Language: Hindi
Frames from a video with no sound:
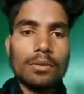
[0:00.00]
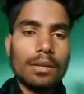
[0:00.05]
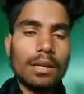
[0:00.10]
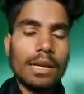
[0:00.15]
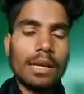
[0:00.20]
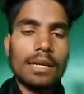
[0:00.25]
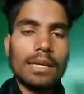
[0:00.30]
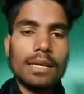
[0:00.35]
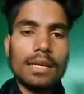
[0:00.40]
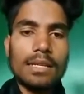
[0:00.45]

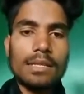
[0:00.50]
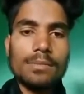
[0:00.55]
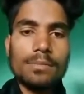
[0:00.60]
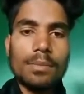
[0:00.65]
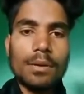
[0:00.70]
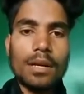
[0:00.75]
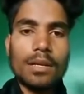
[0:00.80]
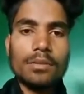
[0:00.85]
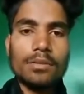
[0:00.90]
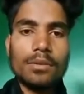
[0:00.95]
लेकिन इस
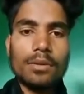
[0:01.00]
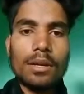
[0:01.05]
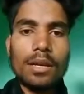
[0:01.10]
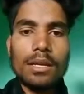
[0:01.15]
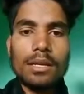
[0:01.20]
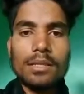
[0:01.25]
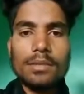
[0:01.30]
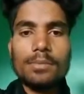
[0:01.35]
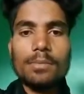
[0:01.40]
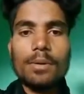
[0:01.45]
बार जो है
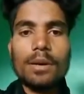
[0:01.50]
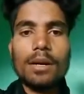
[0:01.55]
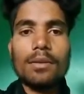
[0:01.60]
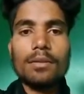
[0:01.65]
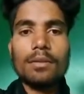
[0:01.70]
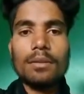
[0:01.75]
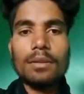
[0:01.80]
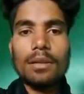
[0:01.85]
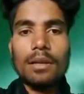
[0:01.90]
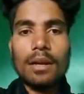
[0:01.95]
इस
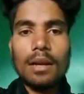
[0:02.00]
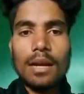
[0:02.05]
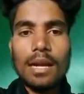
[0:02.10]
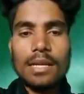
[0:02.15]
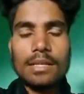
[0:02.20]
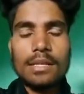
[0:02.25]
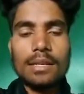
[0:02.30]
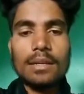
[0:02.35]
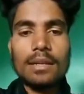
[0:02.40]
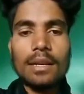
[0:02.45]
बार
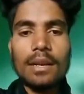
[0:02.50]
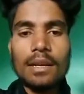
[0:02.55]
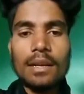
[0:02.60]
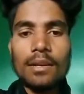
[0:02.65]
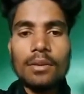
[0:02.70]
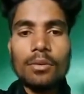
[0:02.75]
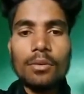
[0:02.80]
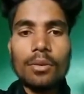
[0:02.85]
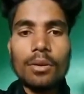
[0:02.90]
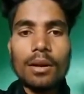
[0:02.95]
ऐसा
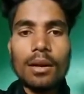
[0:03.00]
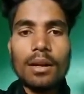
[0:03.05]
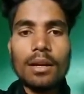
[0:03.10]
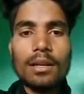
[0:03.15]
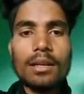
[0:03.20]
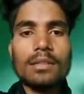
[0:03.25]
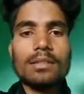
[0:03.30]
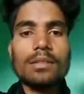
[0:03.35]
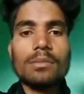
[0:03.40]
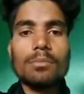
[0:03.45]
नहीं होगा
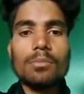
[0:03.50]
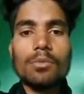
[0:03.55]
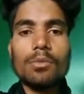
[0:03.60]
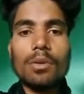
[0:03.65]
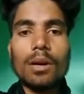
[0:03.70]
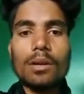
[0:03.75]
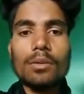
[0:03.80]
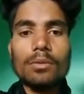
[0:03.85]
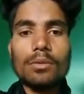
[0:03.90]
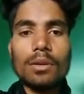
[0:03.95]
कि जम्मू
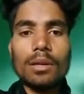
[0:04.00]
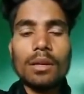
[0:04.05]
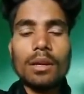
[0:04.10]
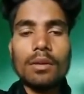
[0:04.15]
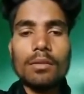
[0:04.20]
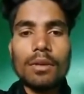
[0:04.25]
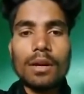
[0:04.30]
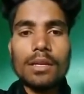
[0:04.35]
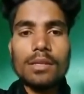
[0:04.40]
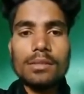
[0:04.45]
वालों की
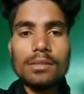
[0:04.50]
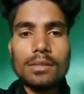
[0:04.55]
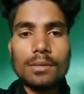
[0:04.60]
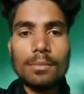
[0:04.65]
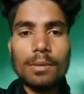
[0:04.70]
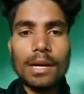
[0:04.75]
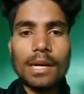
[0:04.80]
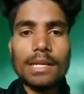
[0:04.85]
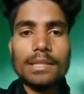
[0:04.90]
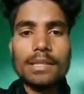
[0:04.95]
आवाज़
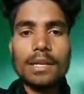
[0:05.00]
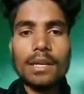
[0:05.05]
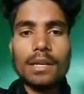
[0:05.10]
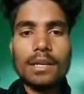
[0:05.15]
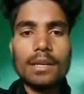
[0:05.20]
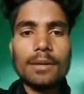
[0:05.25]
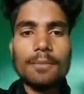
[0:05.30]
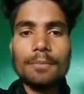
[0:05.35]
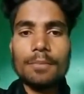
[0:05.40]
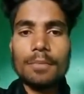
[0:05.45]
दबाई
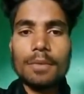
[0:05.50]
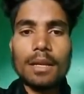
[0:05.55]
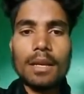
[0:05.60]
जाएगी